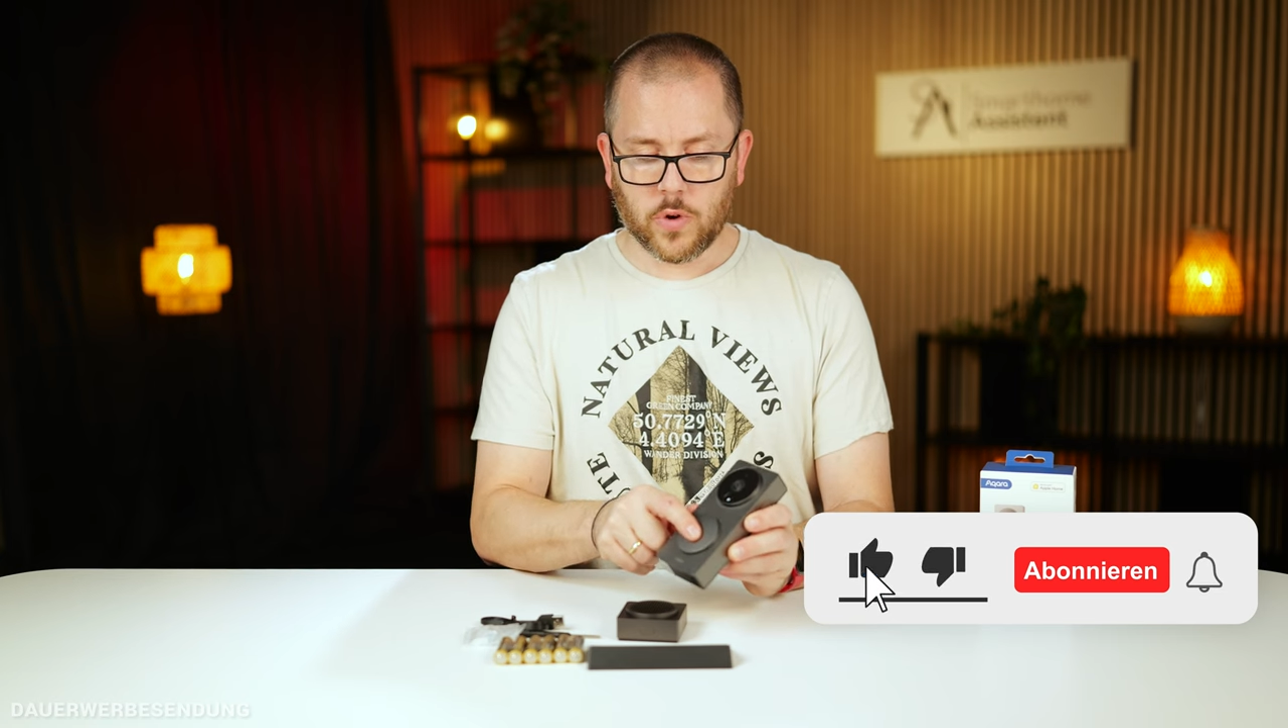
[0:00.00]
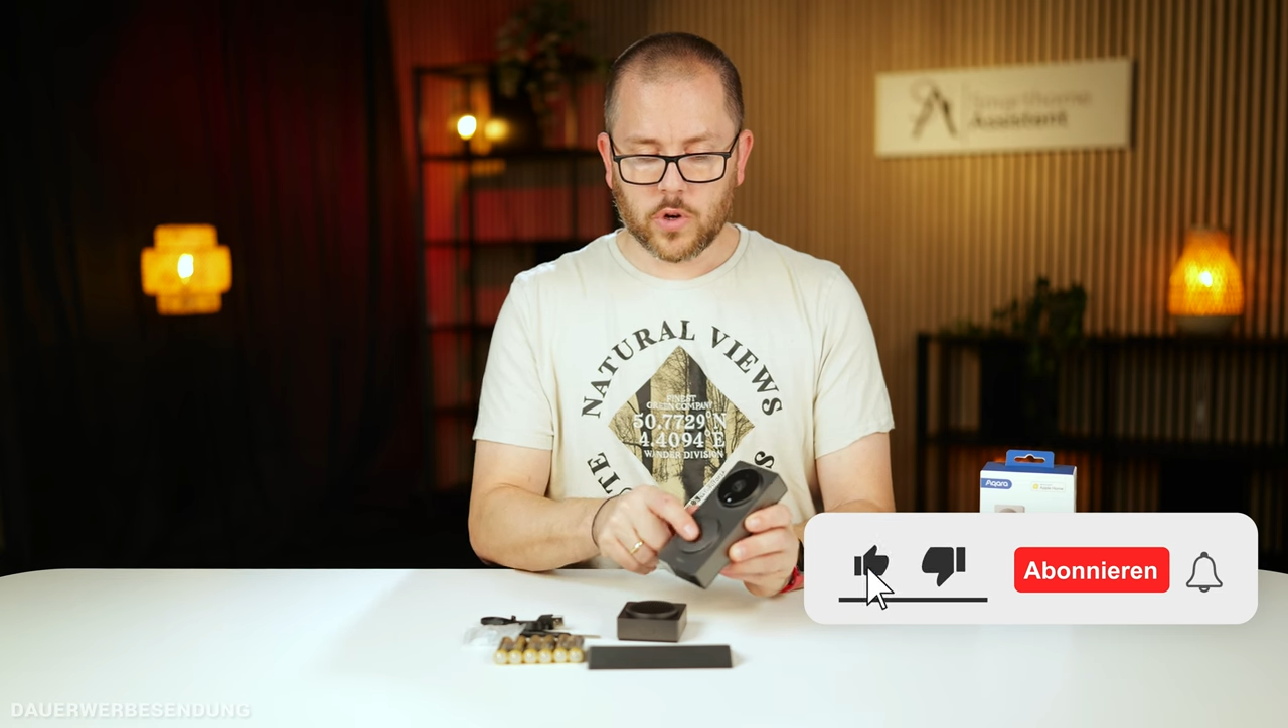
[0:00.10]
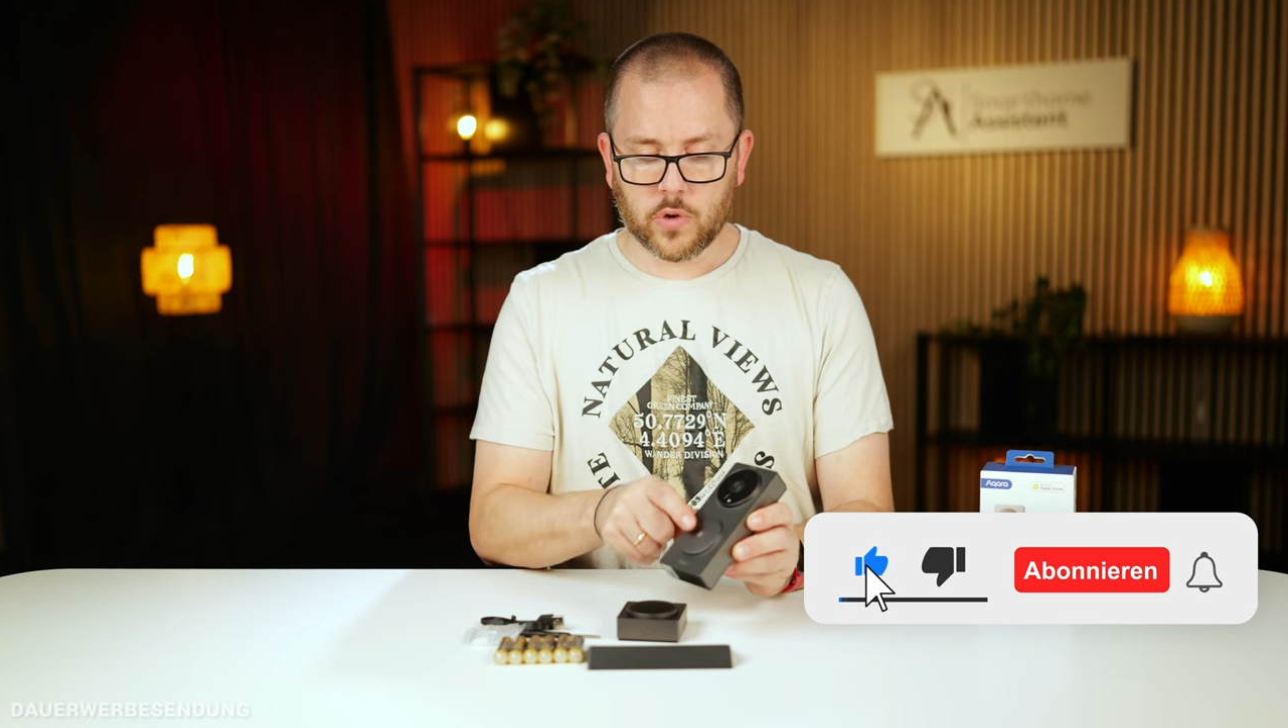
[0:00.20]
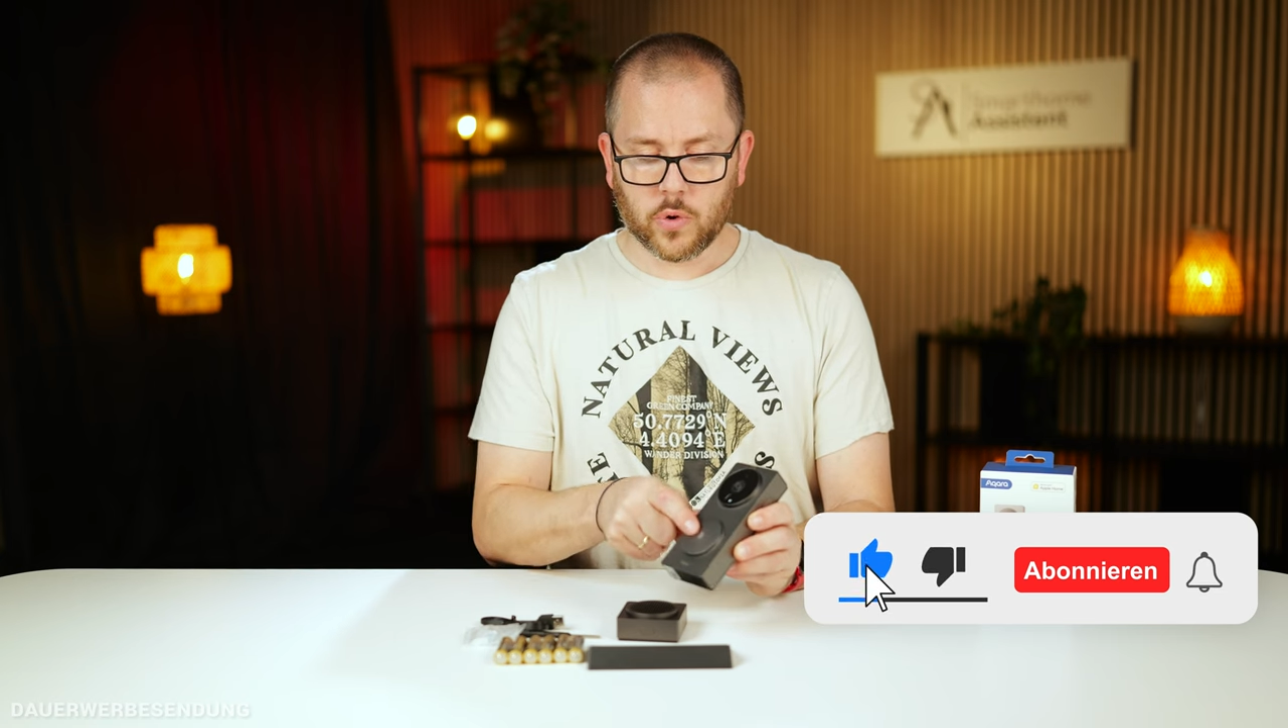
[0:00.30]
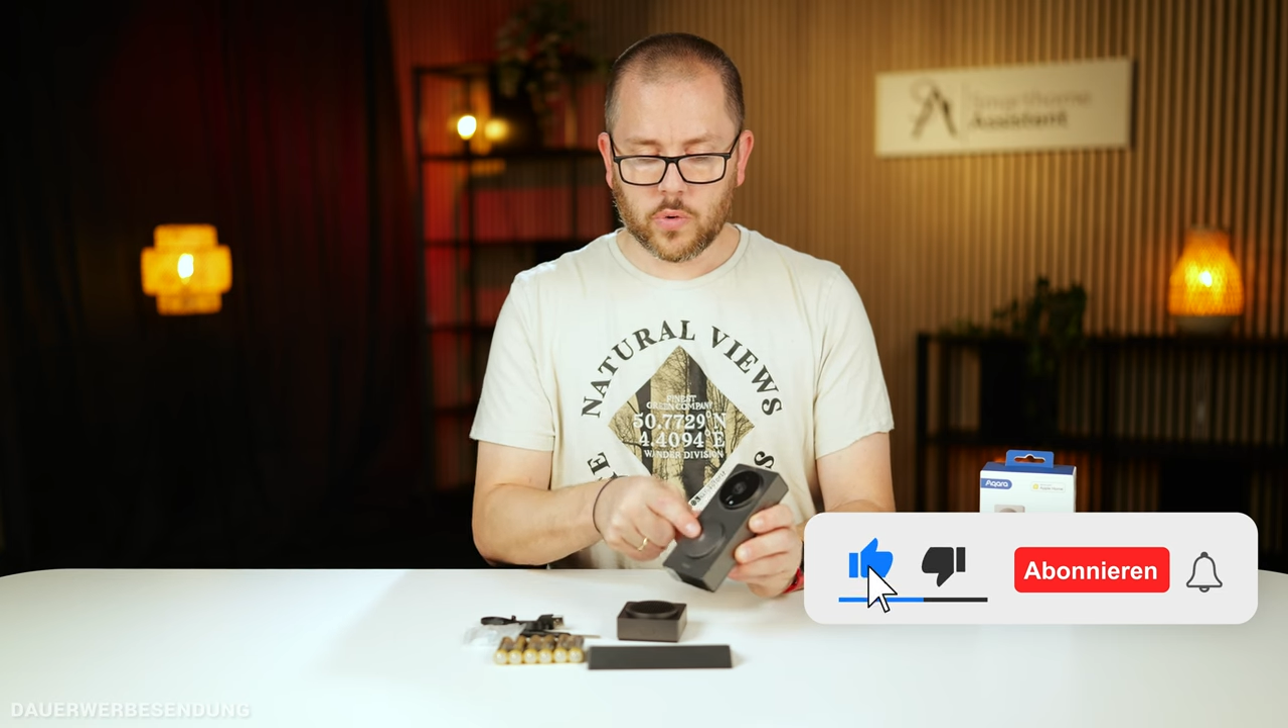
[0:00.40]

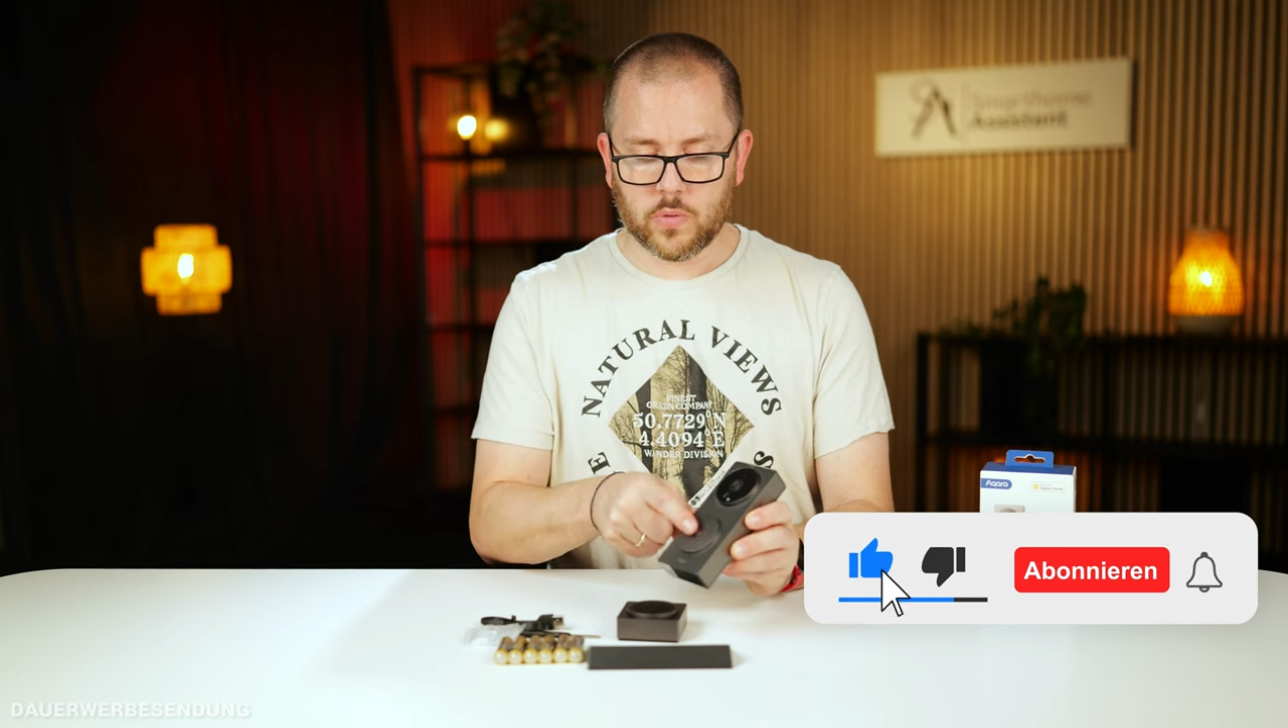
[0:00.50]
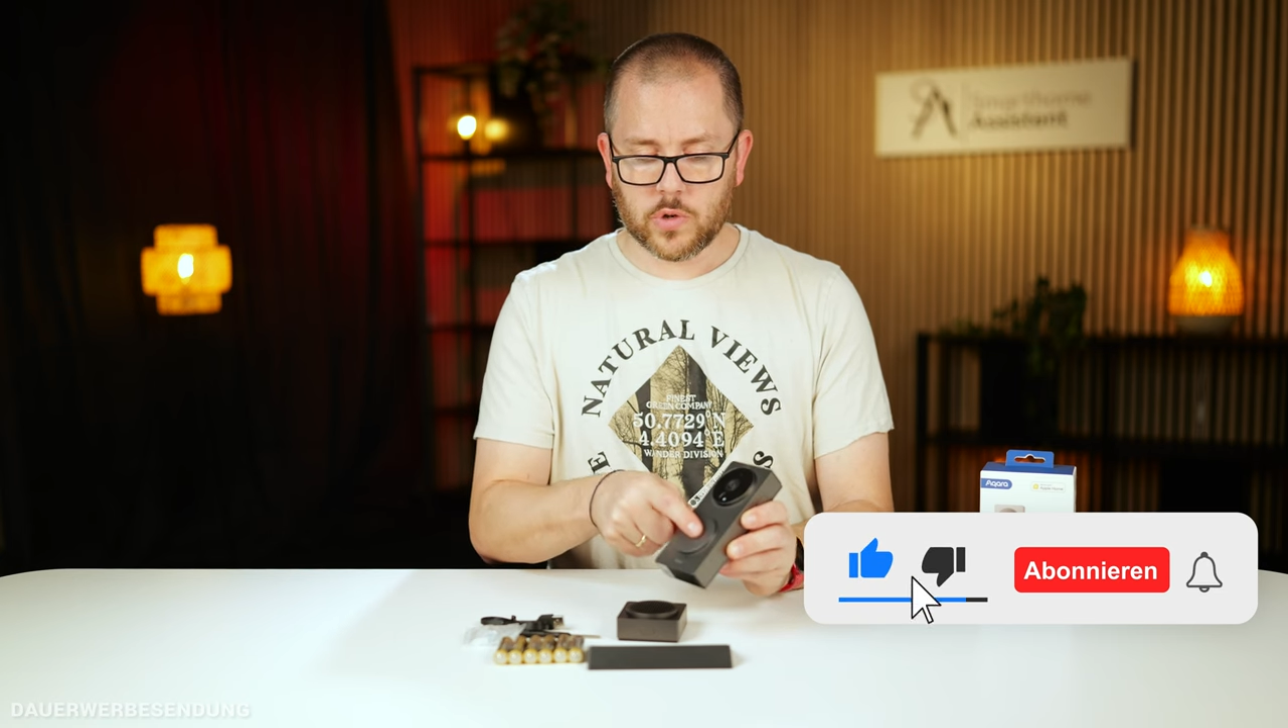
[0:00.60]
vorne drücken,